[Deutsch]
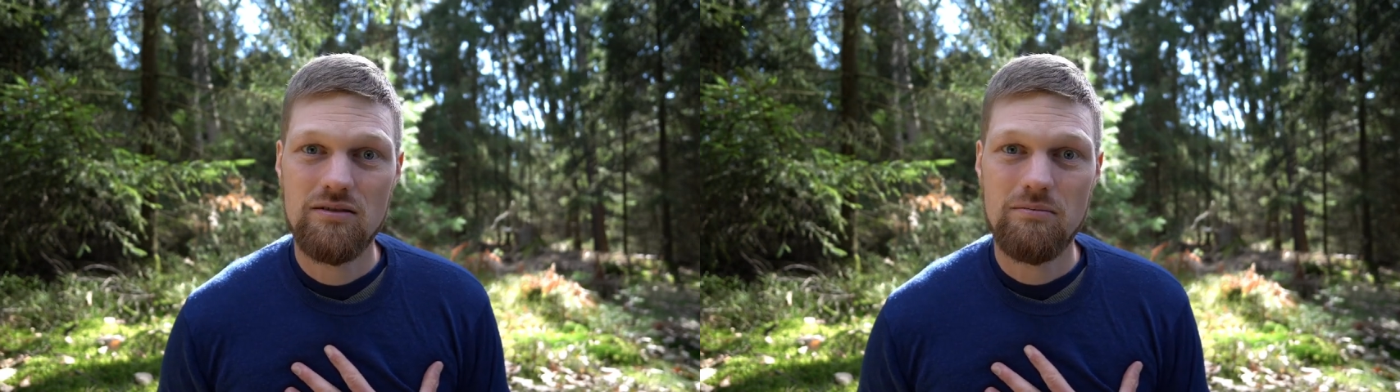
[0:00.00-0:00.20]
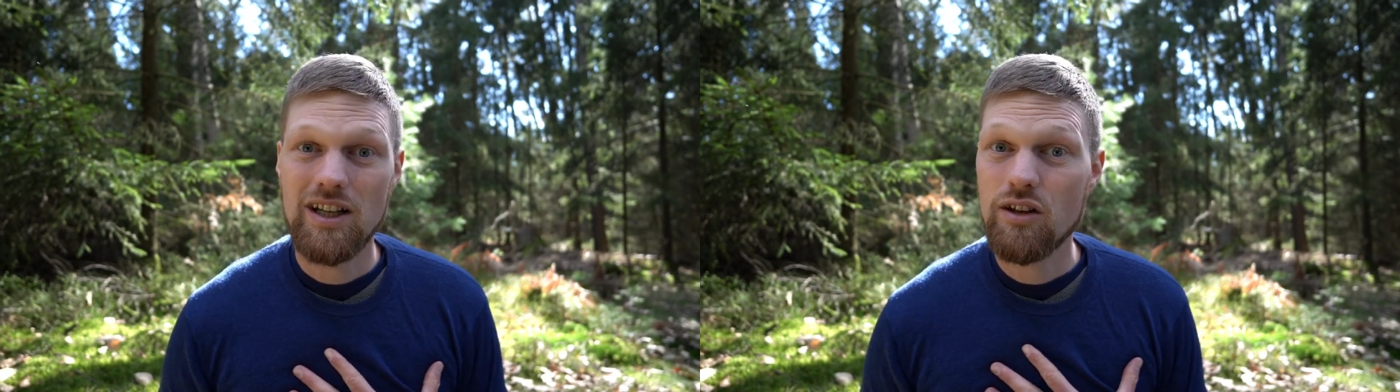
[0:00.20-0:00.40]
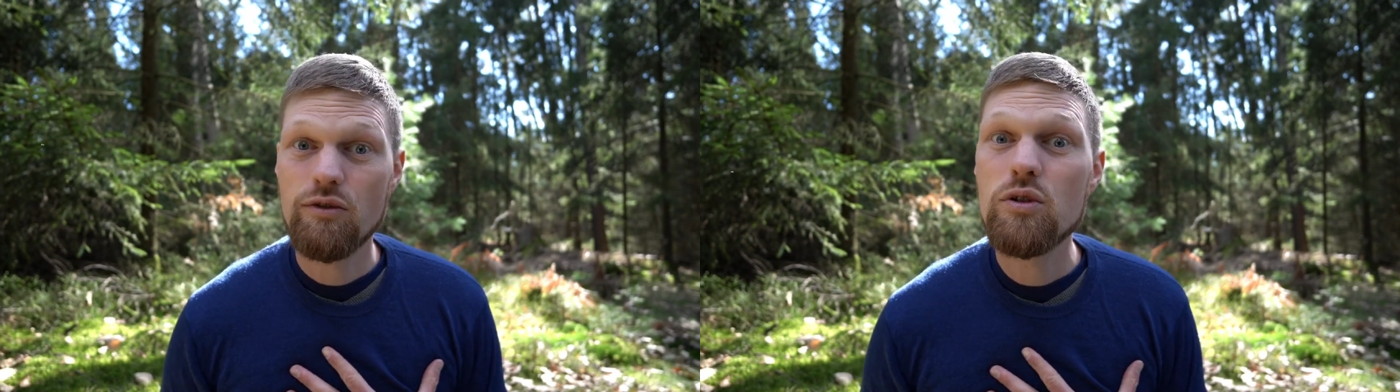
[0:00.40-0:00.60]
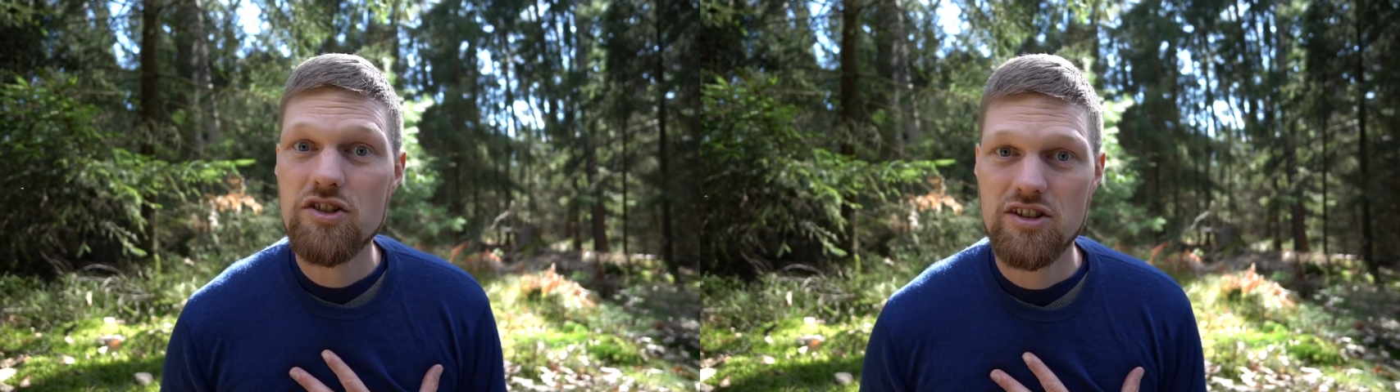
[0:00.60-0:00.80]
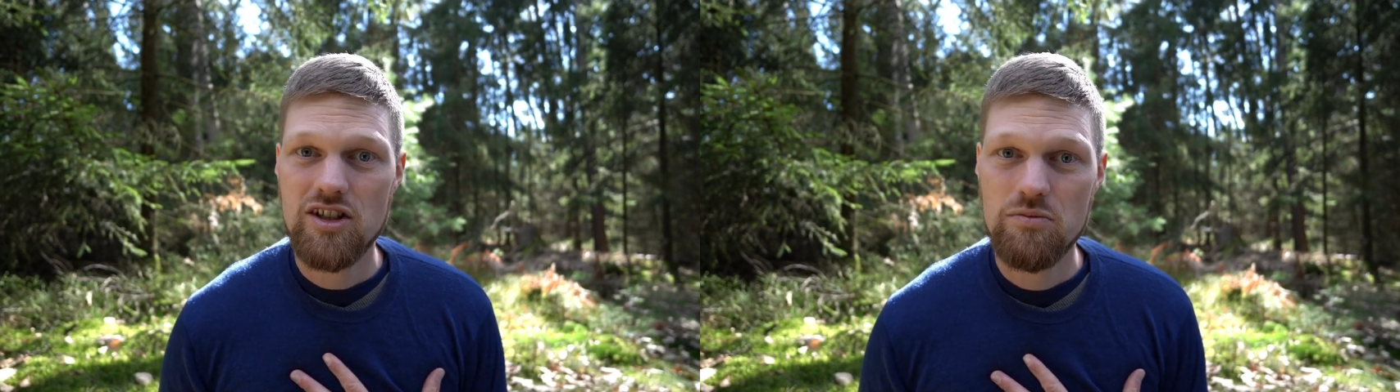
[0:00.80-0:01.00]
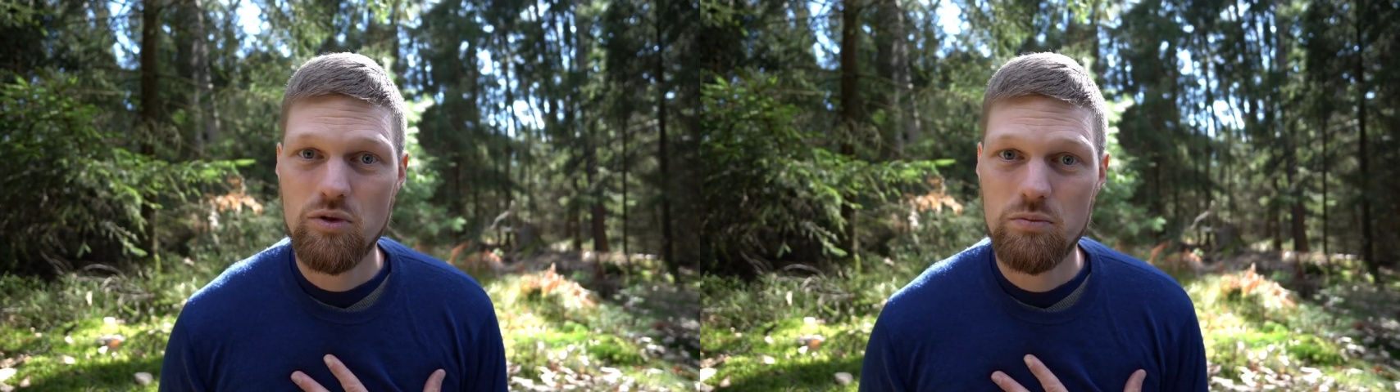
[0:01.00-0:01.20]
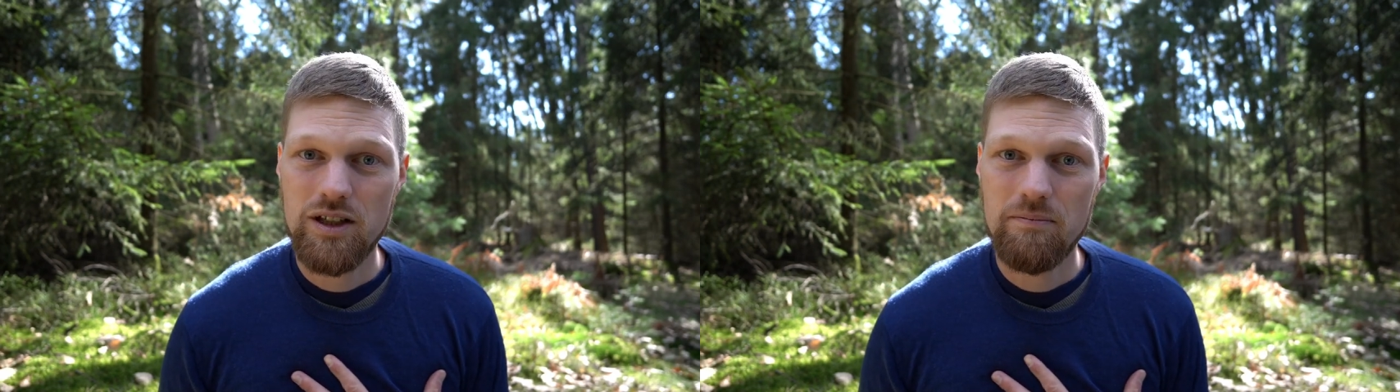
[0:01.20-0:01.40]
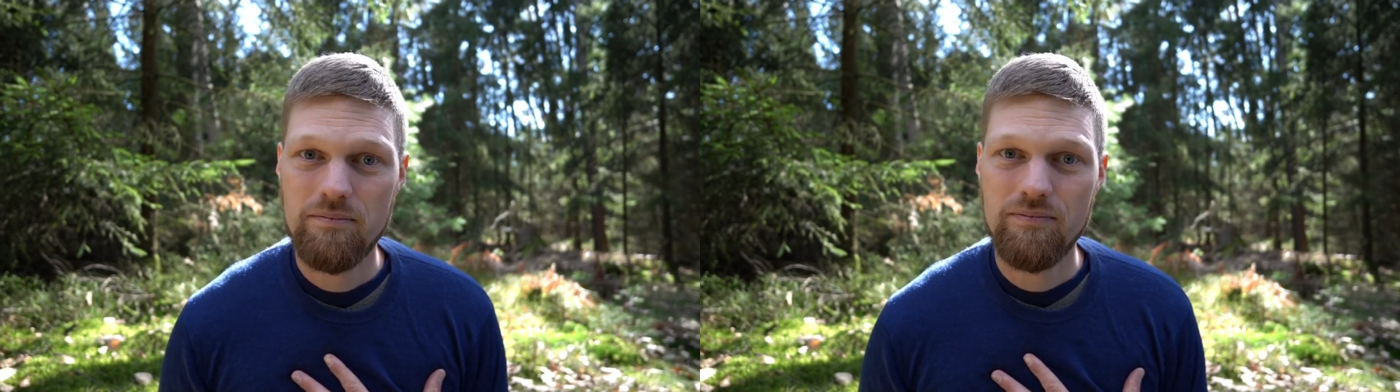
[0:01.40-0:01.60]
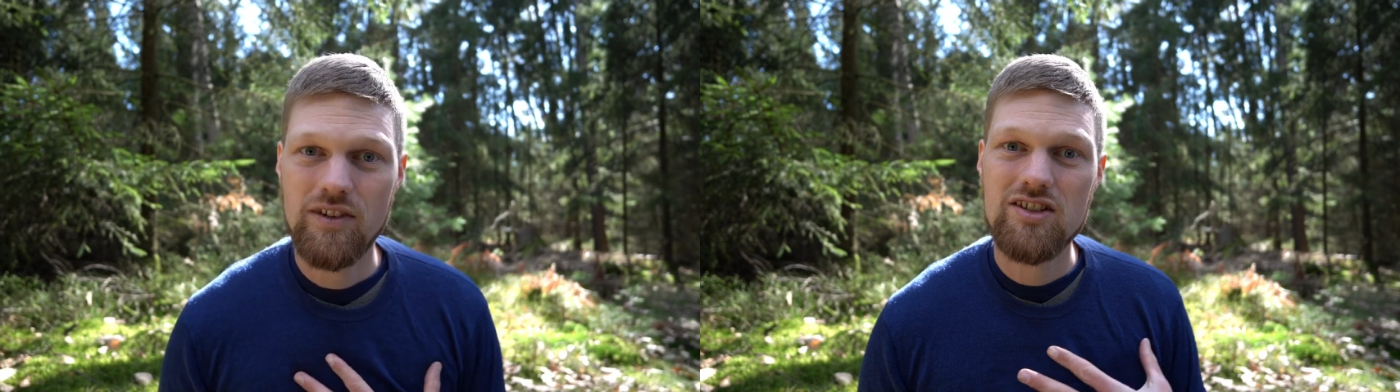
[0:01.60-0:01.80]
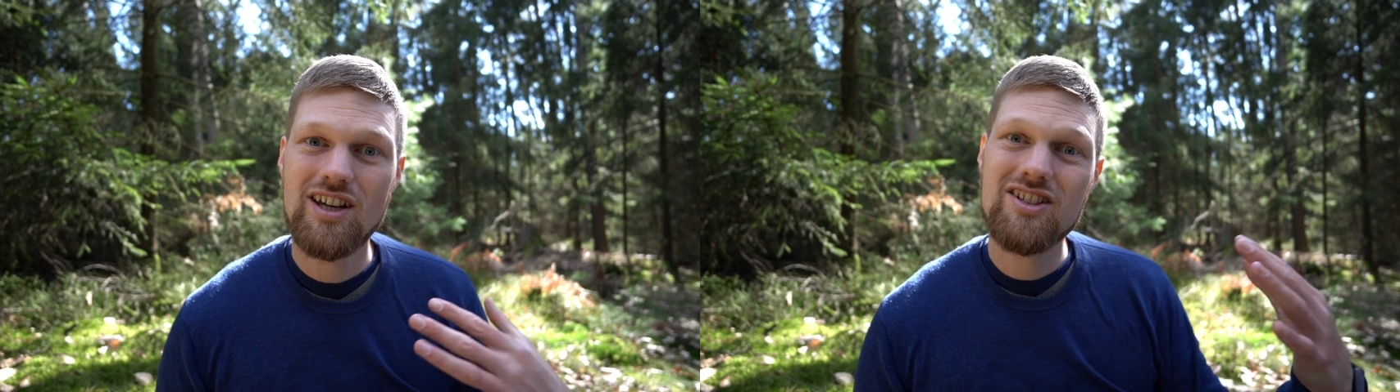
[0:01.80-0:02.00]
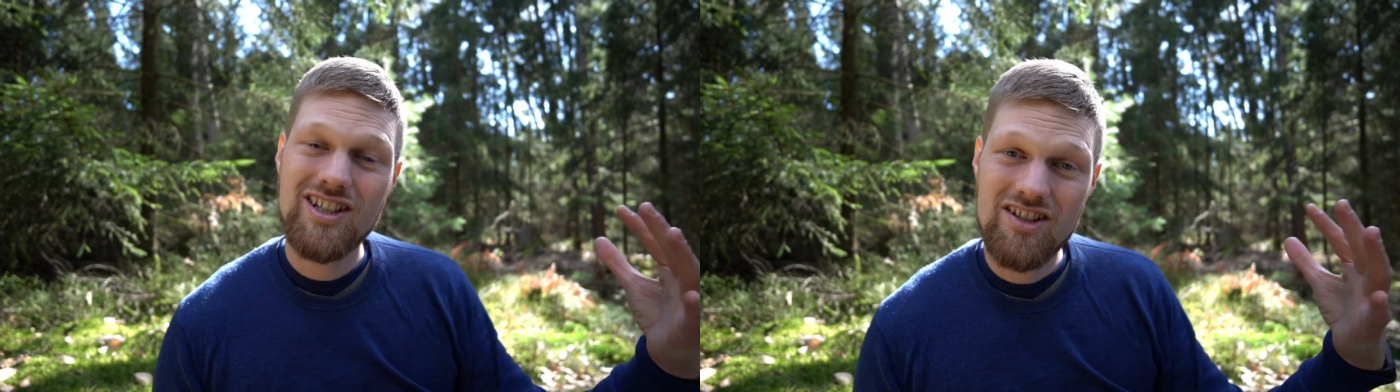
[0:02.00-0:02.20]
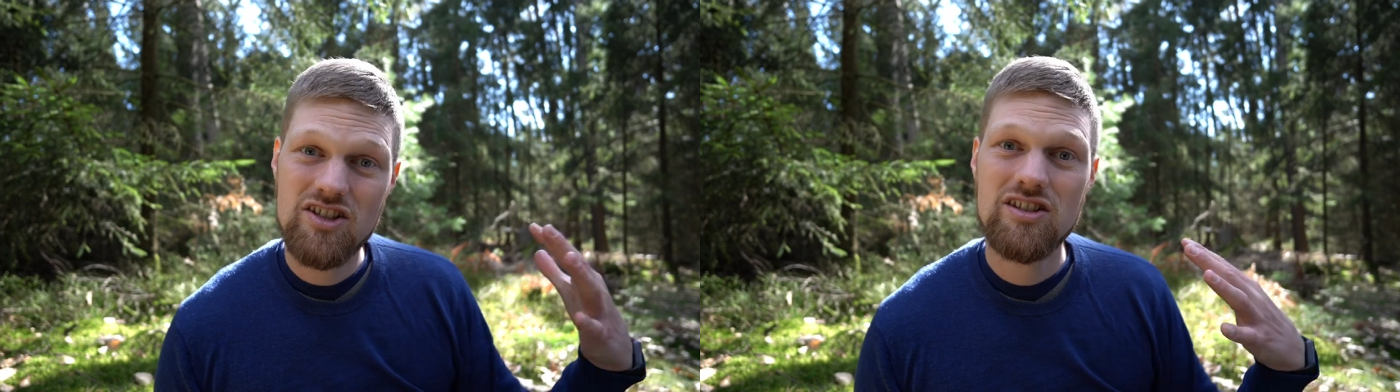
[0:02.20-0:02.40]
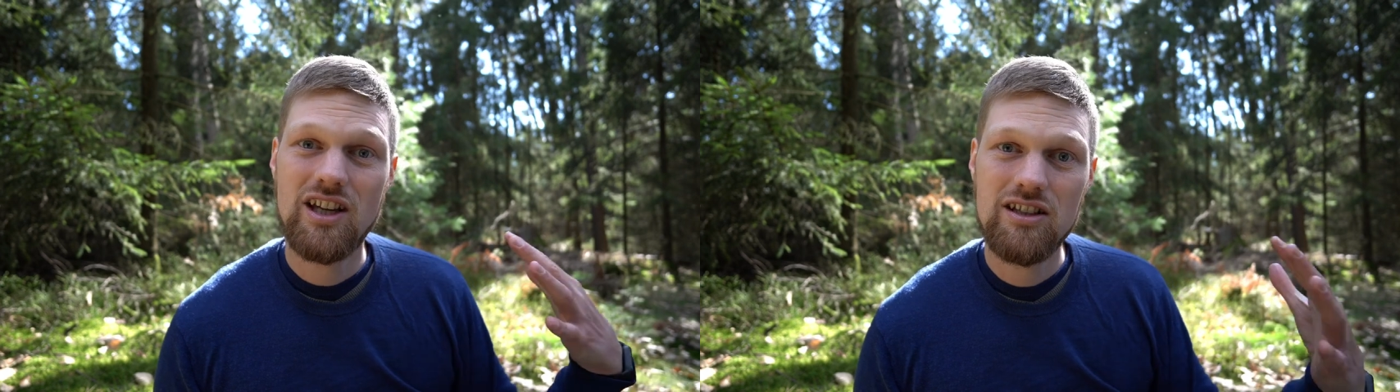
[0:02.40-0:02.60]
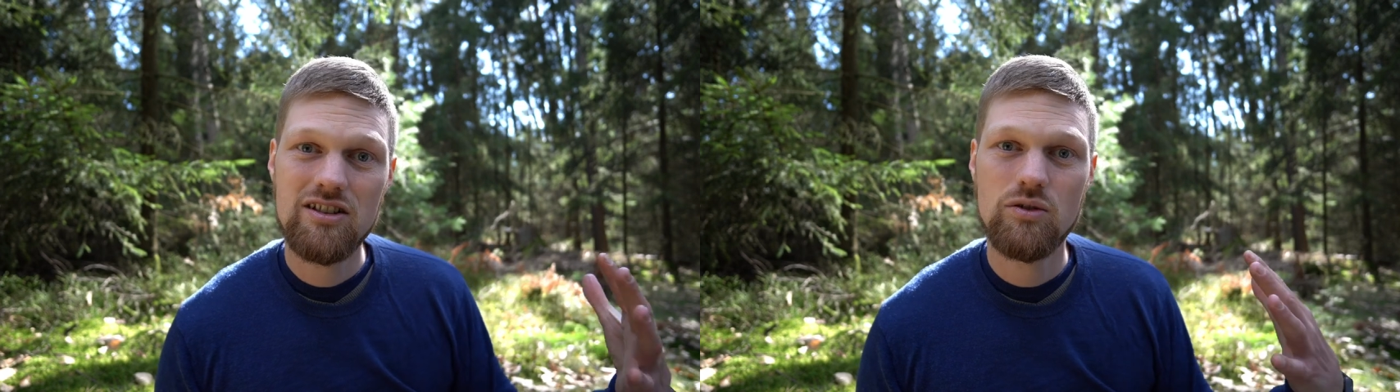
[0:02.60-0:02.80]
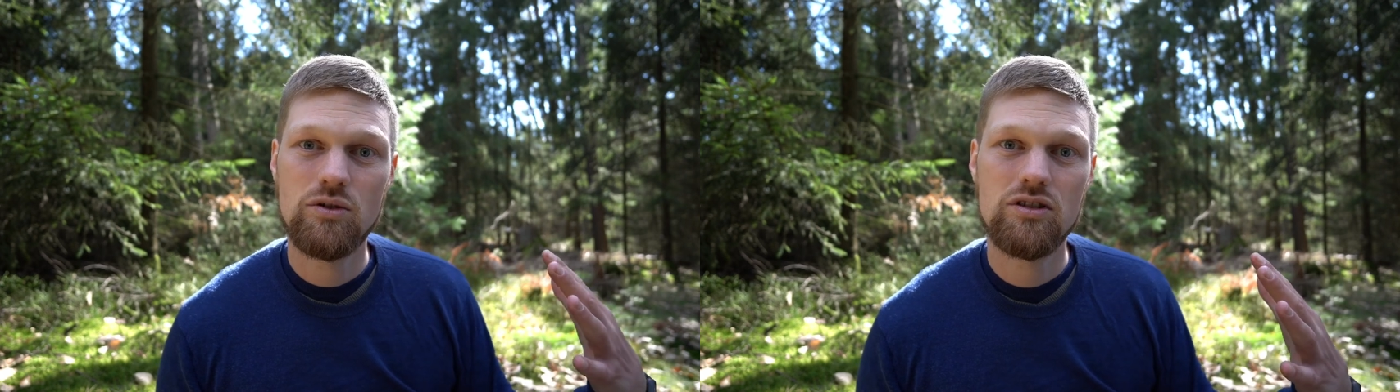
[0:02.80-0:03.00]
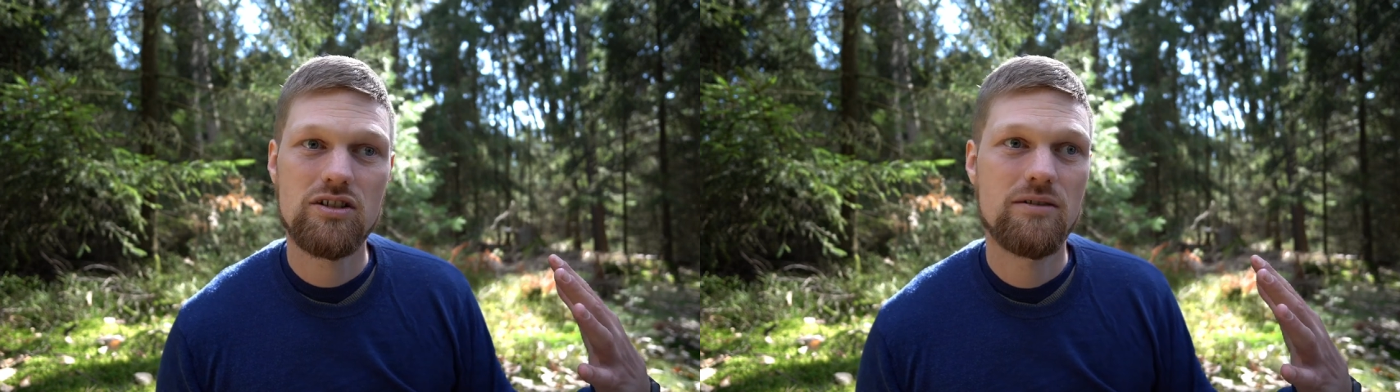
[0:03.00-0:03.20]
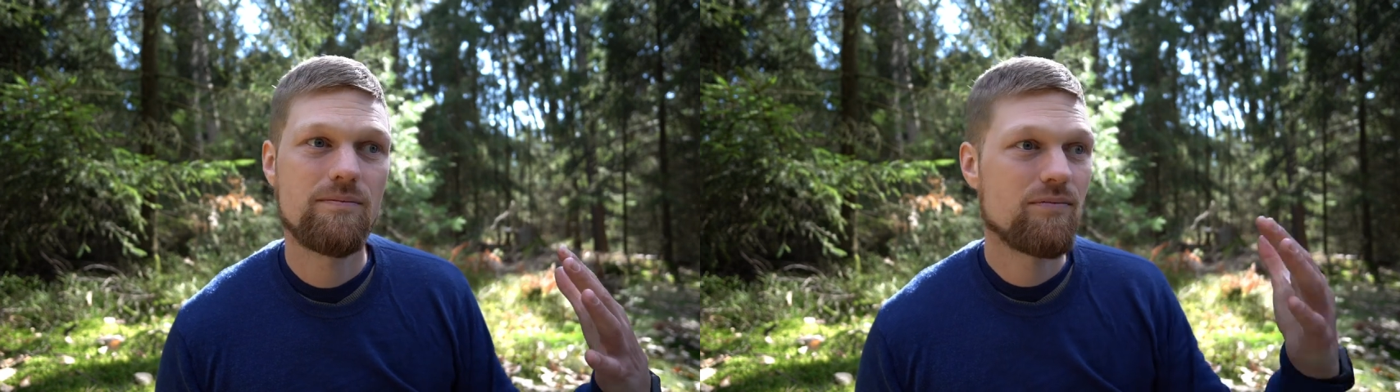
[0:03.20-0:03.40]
Meine Gefühle sind das Problem. Das heißt, das ist der Hintergrund